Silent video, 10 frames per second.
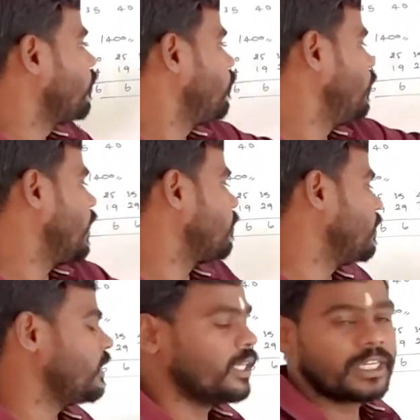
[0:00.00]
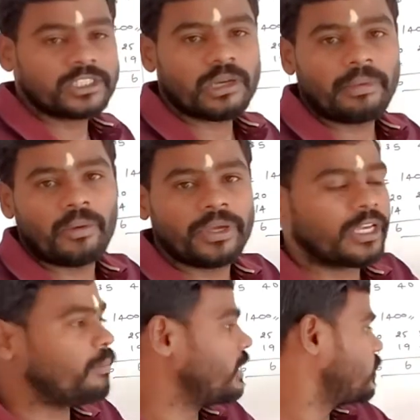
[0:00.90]
வெவ்வேறு மீதி எக்ஸ்கமா
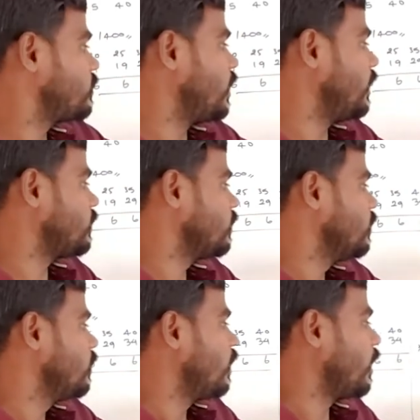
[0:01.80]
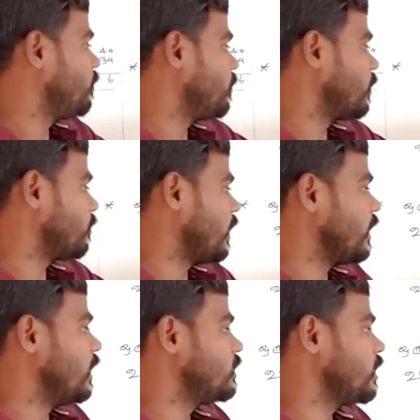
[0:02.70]
ஒய்கமா இசட் ஹைபன் போட்டோம்னா
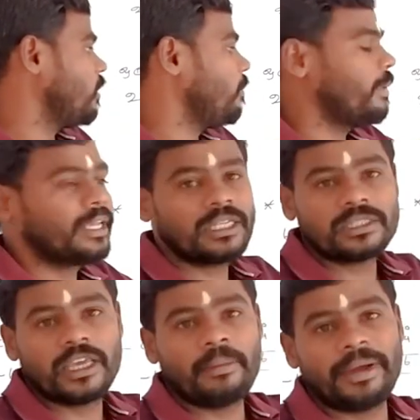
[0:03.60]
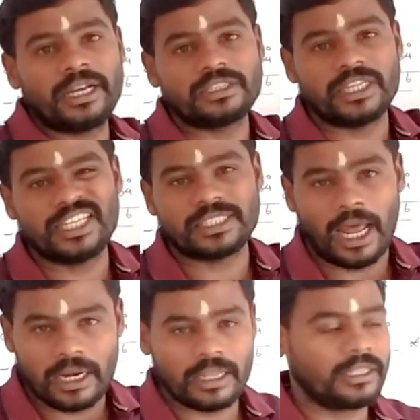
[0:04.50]
எல்சியம் மைனஸ் ஏ மைனஸ் எக்ஸ்
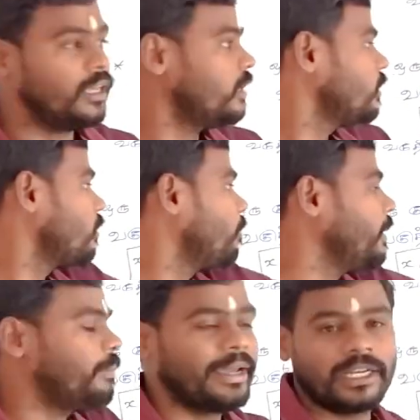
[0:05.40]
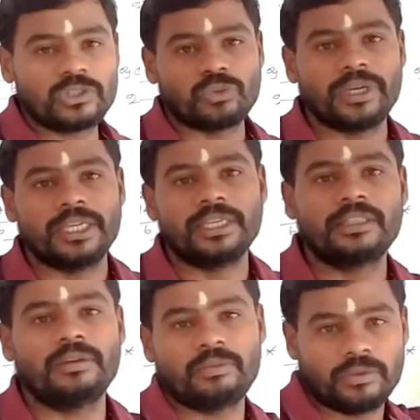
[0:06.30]
அல்லது பி மைனஸ் ஒய்
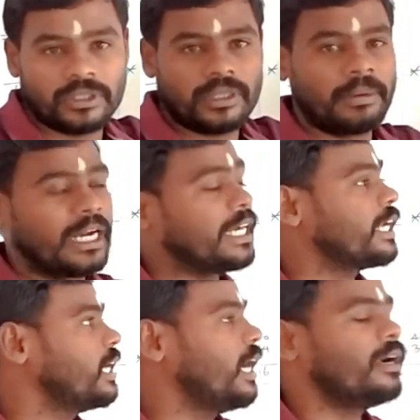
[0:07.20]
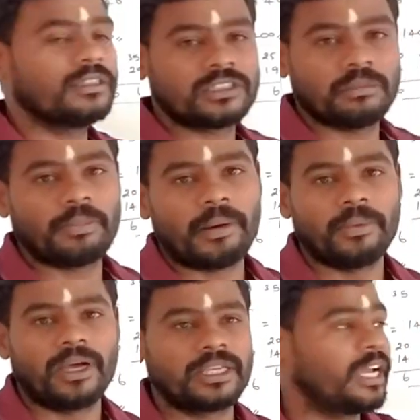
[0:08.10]
இந்த இந்த கேட்டகிரியில் அடுத்த சம
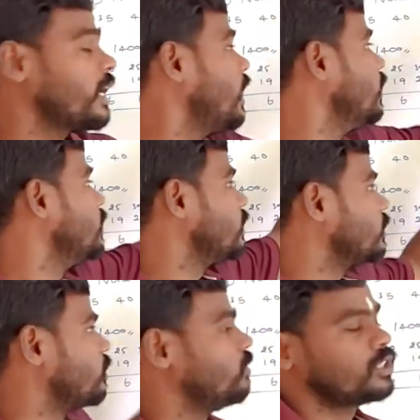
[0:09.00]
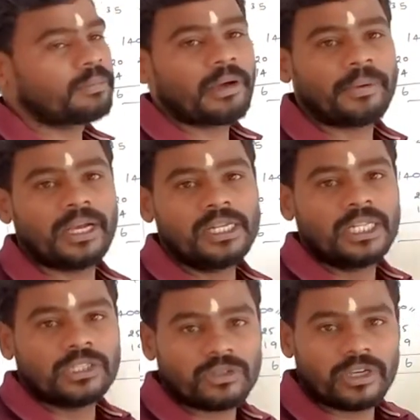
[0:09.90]
பார்ப்போம் அதுக்காக இந்த நோட்ஸை பார்ப்போம்
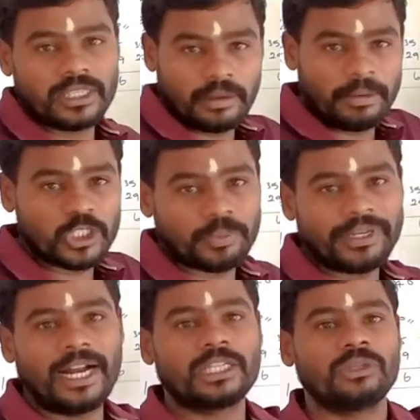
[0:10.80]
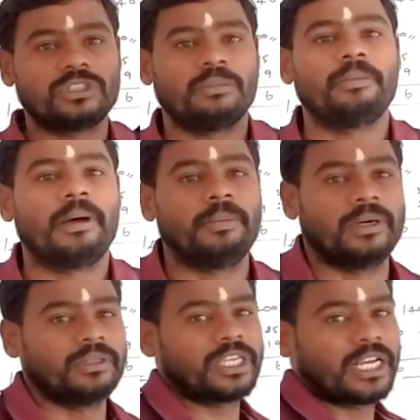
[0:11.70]
ஸோ இதை பேஸ் பண்ணி அடுத்த ஒரு சம
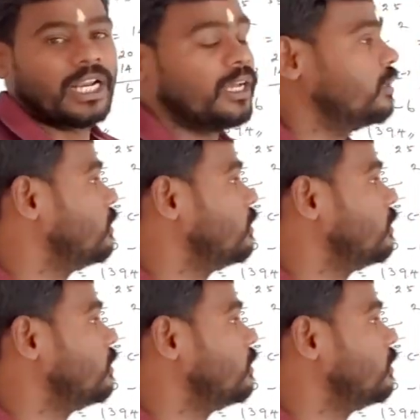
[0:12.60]
பார்ப்போம் ஓகேங்களா